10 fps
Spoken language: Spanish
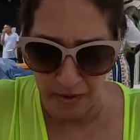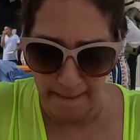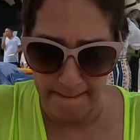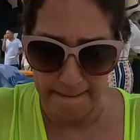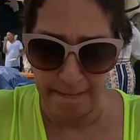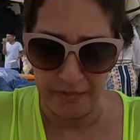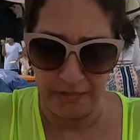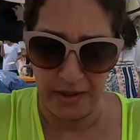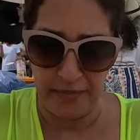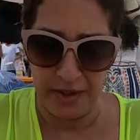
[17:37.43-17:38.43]
¡Oh!
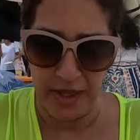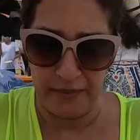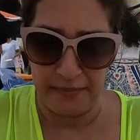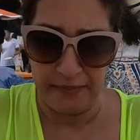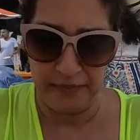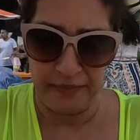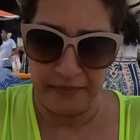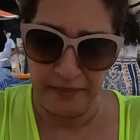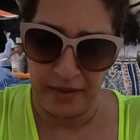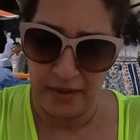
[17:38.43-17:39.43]
Mira para allá.
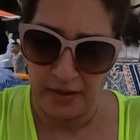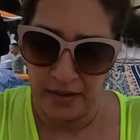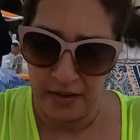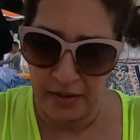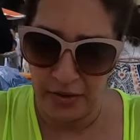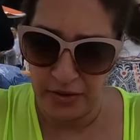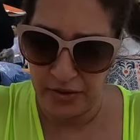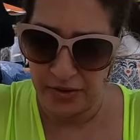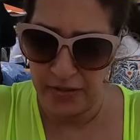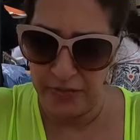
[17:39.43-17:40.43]
No,
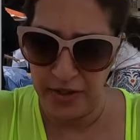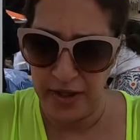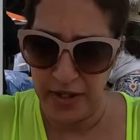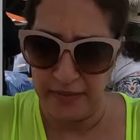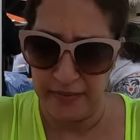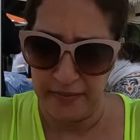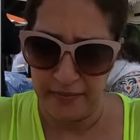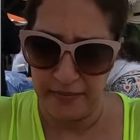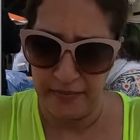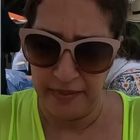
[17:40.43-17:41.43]
no se puede.
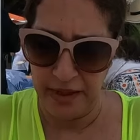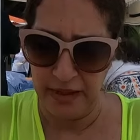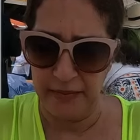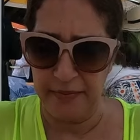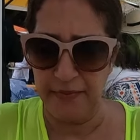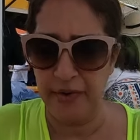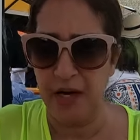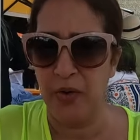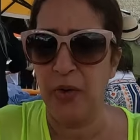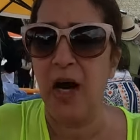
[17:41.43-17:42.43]
Esperar.
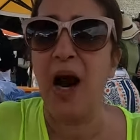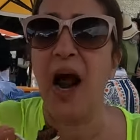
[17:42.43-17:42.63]
Ahora.